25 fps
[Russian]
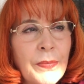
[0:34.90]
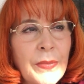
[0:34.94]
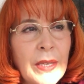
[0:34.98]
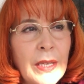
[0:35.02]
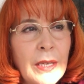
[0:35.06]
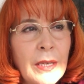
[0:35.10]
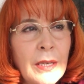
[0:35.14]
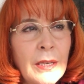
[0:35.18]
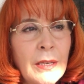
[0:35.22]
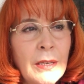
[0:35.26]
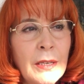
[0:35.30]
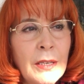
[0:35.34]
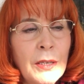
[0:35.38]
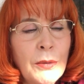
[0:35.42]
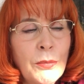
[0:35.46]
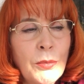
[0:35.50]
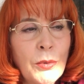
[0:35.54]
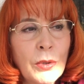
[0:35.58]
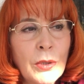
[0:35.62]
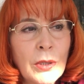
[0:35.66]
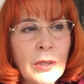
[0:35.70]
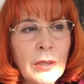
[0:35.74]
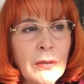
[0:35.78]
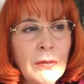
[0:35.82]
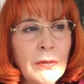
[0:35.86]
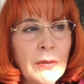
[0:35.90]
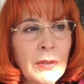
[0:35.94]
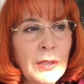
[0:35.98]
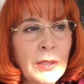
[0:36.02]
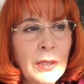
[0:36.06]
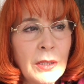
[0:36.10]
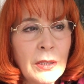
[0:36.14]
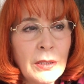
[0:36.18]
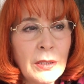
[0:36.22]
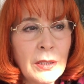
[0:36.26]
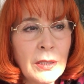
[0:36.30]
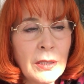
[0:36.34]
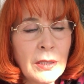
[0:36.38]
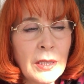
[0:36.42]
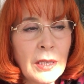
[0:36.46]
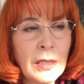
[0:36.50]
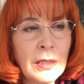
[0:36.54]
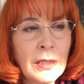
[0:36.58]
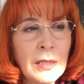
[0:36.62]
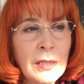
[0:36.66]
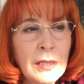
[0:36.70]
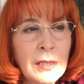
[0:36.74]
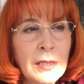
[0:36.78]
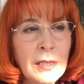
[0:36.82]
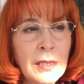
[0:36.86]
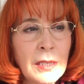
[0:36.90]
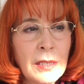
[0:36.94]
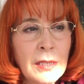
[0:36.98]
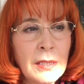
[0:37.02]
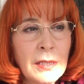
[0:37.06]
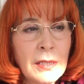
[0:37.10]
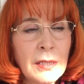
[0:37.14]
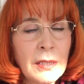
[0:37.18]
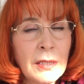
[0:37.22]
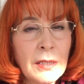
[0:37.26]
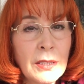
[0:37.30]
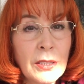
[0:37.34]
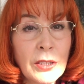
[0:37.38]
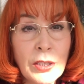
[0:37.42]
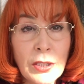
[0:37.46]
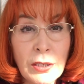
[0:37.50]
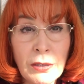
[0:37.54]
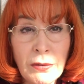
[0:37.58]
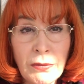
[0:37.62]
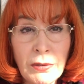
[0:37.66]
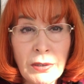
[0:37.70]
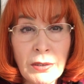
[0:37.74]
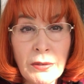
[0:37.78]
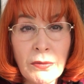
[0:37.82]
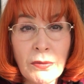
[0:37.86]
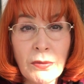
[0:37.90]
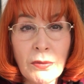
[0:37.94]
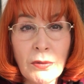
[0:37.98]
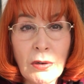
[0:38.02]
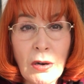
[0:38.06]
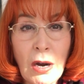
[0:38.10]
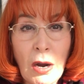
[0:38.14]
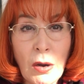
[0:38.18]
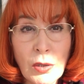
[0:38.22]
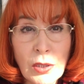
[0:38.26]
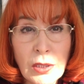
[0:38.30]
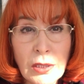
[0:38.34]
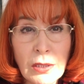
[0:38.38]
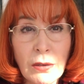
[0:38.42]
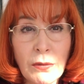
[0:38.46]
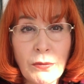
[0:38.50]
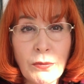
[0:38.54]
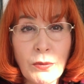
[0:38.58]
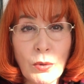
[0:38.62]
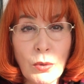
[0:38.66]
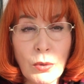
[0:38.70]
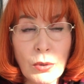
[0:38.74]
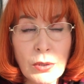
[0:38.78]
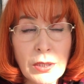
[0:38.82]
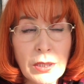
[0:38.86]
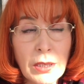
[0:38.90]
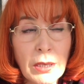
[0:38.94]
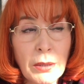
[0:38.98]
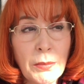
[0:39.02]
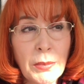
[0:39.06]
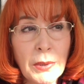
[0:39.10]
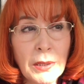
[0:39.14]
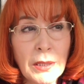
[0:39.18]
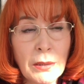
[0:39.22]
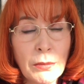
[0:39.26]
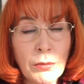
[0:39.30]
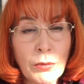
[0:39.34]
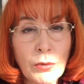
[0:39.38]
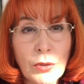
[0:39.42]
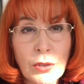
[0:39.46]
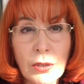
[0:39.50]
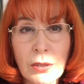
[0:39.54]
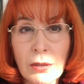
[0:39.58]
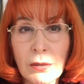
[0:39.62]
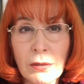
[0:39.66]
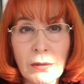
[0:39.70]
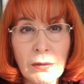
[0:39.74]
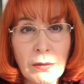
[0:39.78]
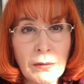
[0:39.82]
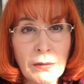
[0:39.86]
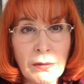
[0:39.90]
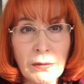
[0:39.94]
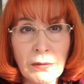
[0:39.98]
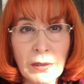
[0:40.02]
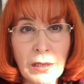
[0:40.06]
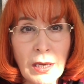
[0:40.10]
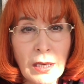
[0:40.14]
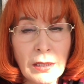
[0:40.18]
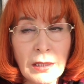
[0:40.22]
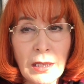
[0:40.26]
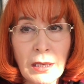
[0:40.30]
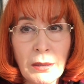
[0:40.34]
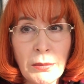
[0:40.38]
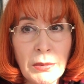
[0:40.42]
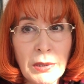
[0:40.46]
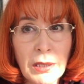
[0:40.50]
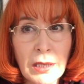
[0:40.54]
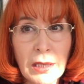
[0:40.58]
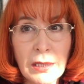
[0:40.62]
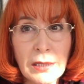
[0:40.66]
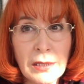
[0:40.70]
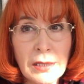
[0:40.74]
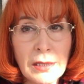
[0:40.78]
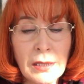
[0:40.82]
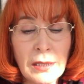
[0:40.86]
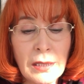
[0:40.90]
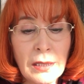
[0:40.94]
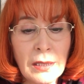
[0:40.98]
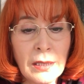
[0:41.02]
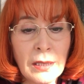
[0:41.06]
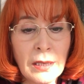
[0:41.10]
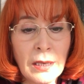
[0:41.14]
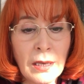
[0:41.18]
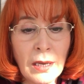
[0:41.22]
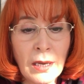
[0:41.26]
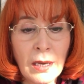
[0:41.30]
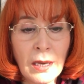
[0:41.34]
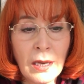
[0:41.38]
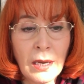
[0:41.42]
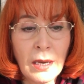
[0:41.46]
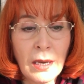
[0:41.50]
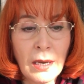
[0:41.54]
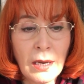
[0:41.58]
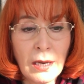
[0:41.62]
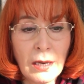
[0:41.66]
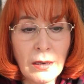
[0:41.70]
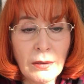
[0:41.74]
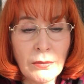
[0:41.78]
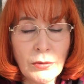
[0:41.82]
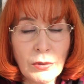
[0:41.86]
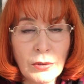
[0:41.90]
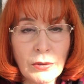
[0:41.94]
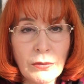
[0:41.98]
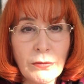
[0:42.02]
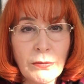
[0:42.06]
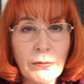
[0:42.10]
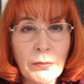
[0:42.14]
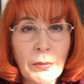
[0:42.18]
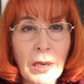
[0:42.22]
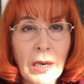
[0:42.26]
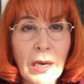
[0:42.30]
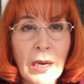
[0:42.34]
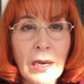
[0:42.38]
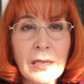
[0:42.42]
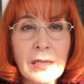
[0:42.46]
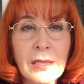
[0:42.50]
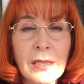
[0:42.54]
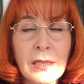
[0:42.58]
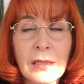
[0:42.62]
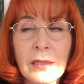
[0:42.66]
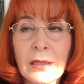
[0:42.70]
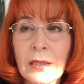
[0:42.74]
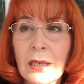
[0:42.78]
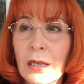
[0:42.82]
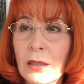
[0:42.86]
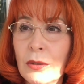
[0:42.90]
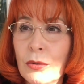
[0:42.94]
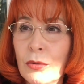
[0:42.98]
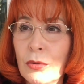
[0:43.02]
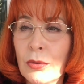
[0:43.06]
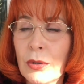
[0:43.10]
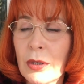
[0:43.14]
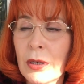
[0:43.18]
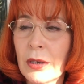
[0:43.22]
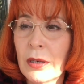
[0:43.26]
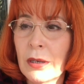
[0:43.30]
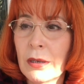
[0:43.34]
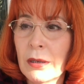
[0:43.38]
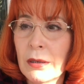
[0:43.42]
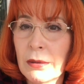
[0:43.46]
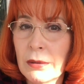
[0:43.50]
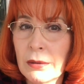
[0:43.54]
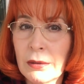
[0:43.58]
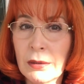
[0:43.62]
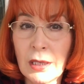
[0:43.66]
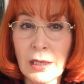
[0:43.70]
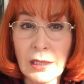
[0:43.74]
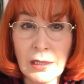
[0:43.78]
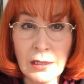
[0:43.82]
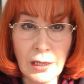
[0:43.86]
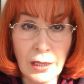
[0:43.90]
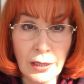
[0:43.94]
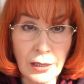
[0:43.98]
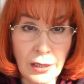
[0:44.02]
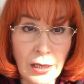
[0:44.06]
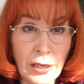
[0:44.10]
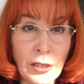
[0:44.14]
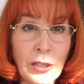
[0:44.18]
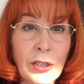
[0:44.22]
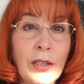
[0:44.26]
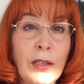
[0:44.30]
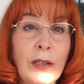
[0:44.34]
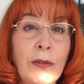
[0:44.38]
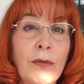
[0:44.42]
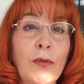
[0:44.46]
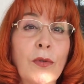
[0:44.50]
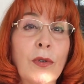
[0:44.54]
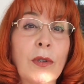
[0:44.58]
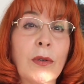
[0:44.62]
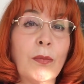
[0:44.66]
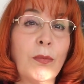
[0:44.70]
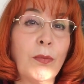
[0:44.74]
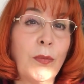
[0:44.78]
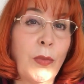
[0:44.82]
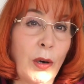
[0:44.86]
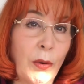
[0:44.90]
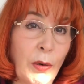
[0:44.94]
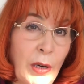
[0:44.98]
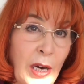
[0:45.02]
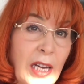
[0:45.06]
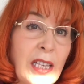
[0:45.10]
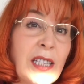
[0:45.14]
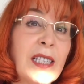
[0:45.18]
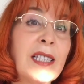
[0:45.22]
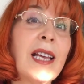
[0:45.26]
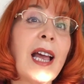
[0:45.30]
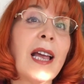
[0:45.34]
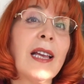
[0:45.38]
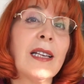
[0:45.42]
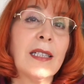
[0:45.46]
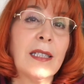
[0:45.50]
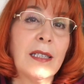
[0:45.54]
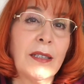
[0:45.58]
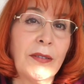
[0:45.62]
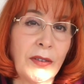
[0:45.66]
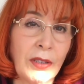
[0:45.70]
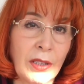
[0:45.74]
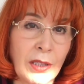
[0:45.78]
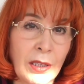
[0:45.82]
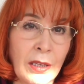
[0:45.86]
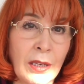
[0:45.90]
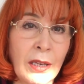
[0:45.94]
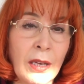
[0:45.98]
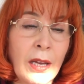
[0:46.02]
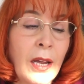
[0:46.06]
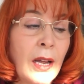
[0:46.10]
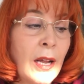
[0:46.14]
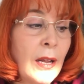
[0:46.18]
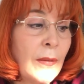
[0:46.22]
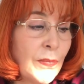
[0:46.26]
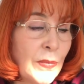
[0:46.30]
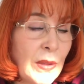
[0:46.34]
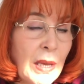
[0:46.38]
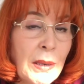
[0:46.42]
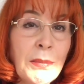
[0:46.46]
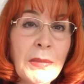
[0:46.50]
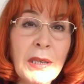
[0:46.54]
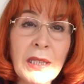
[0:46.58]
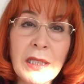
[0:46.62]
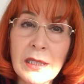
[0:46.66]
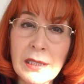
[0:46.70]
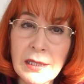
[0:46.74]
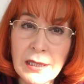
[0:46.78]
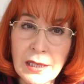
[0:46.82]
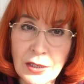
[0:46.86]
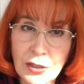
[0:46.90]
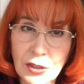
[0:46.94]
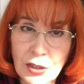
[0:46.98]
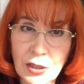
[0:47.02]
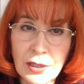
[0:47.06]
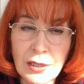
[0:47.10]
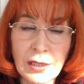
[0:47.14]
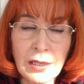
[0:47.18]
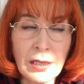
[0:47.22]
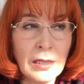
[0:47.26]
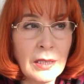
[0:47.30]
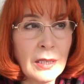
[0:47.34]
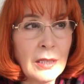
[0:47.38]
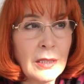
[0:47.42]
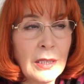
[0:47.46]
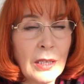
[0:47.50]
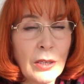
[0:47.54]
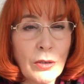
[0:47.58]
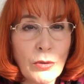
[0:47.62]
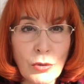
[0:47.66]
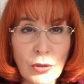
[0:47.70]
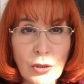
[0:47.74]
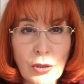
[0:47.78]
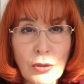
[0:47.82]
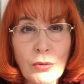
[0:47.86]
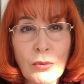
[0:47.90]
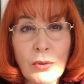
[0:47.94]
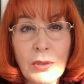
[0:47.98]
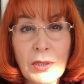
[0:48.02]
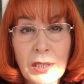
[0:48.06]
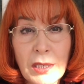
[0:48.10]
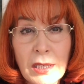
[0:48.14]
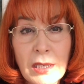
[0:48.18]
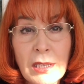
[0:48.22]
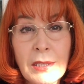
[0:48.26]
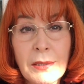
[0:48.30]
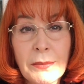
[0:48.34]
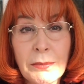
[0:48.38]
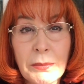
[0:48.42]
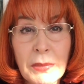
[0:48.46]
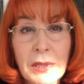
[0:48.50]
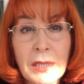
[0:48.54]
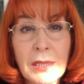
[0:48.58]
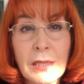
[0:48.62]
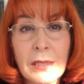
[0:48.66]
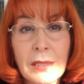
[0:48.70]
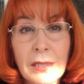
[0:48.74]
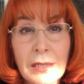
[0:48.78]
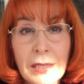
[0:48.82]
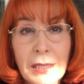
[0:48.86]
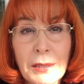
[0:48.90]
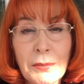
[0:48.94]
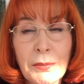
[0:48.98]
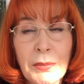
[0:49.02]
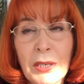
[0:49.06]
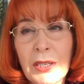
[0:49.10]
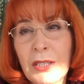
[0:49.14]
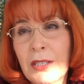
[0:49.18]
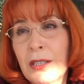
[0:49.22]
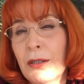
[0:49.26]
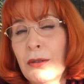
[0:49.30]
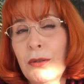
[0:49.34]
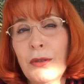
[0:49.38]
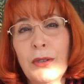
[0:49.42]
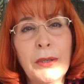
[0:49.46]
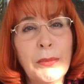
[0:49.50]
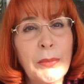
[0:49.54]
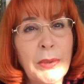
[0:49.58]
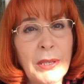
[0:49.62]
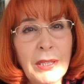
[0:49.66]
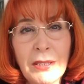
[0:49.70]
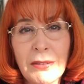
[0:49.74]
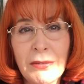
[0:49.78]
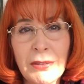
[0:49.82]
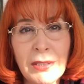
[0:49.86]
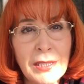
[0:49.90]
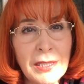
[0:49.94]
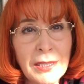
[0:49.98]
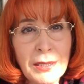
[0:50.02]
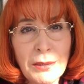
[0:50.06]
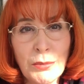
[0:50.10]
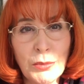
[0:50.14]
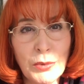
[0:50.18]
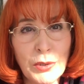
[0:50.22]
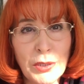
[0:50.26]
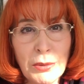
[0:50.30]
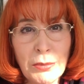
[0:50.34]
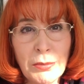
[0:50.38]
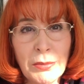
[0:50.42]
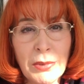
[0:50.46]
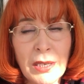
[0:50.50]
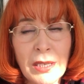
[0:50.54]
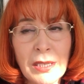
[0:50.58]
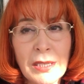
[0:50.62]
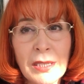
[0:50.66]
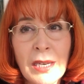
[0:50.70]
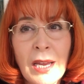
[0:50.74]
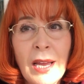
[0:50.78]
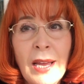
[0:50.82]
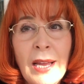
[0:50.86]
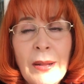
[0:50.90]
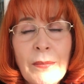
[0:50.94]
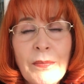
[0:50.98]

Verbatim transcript: И ребенок говорит, нет-нет, они здесь дешевле в, Кос, в Коско, потому что э, когда мы ходили а, вот в магазин, который настоящий, вот хозяйственный там они значительно дороже. То есть есть смысл здесь брать. Я говорю, ребят, давайте не будем брать.